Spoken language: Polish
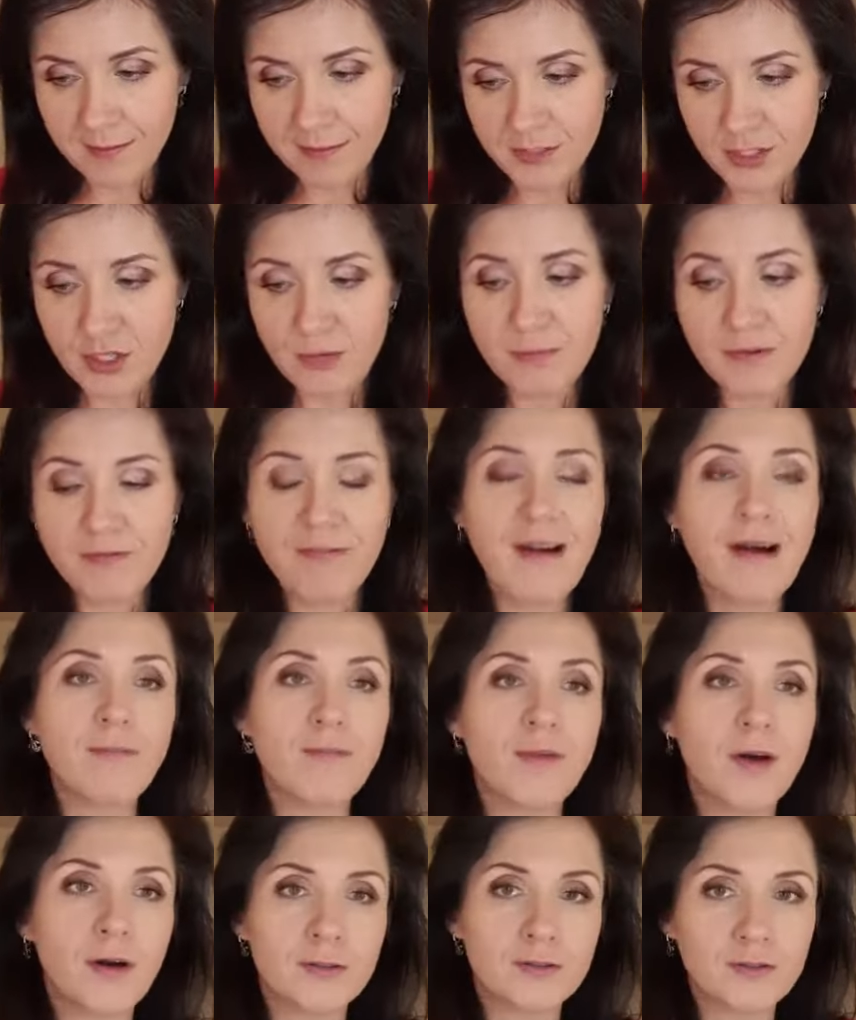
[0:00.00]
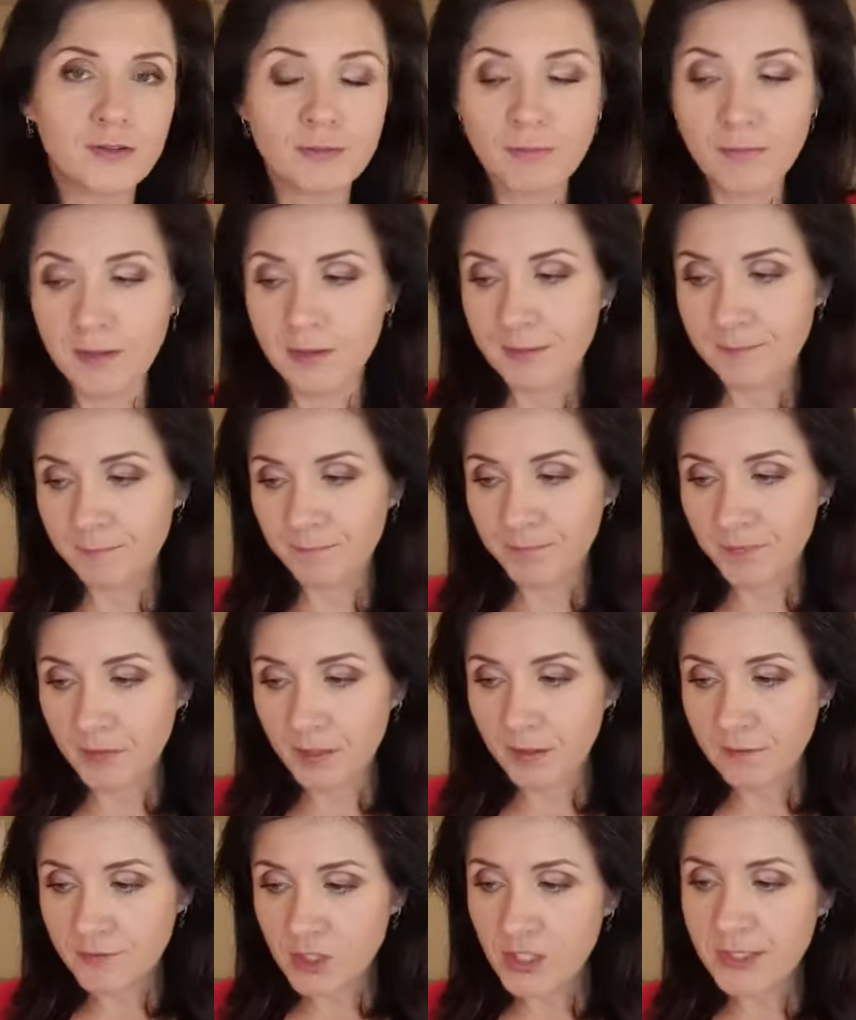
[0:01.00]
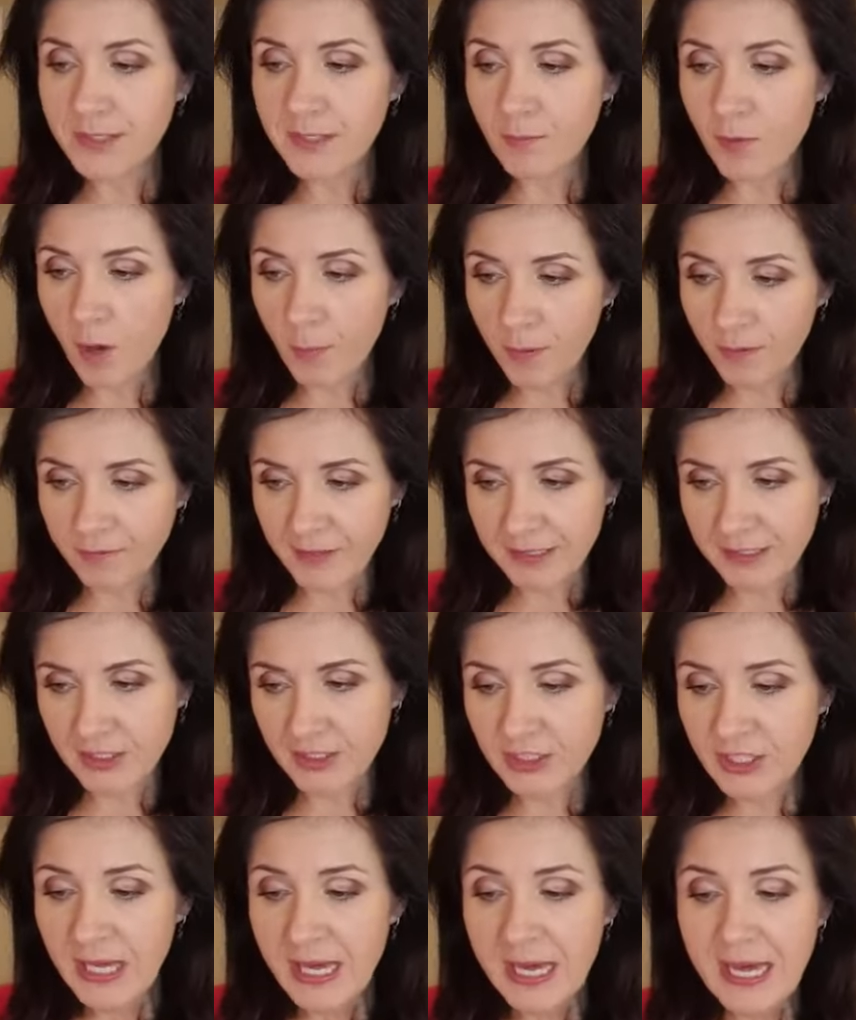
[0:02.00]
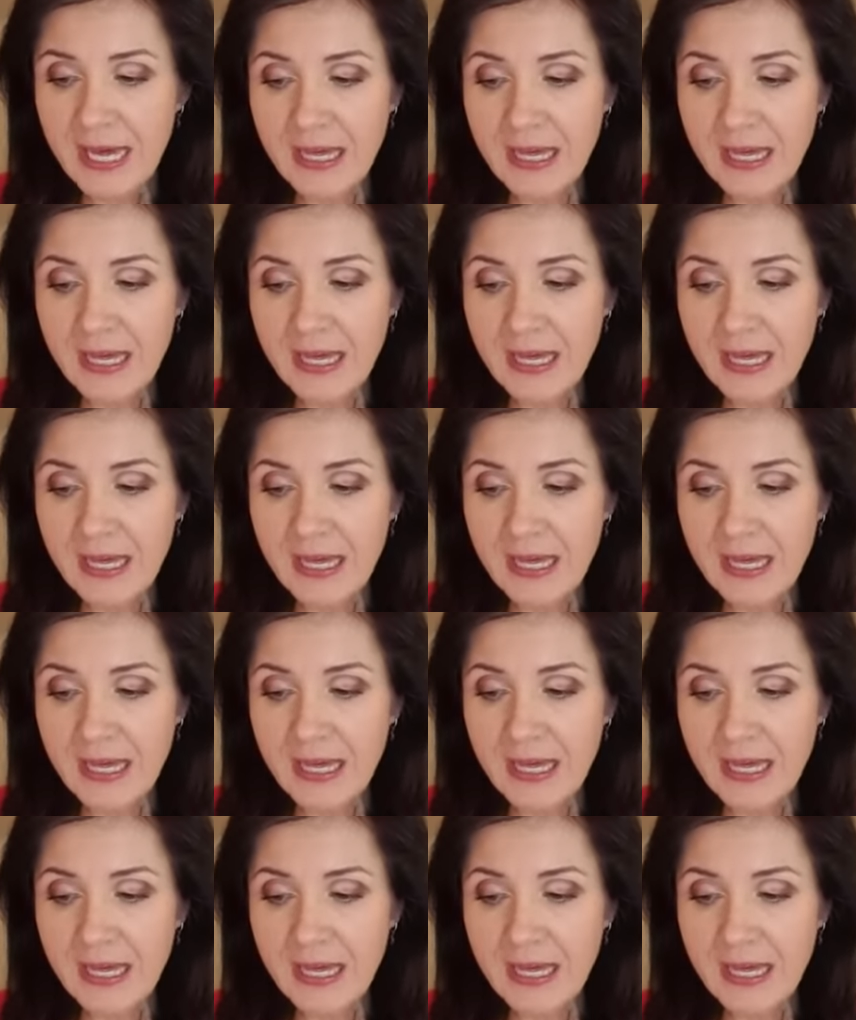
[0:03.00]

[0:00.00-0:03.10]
e, żeby Wam o tym wszystkim opowiedzieć.